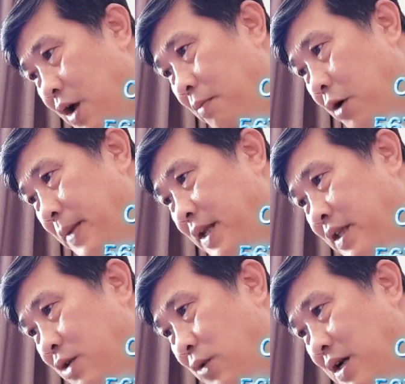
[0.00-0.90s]
Một bên
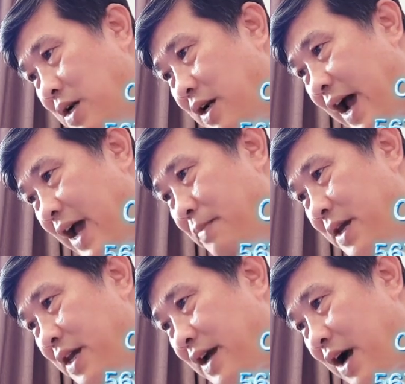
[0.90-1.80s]
tiết oán đại
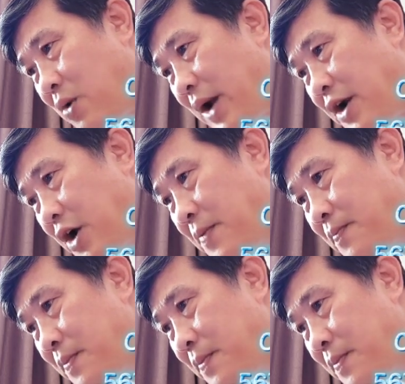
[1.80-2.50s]
mi câu lại nói.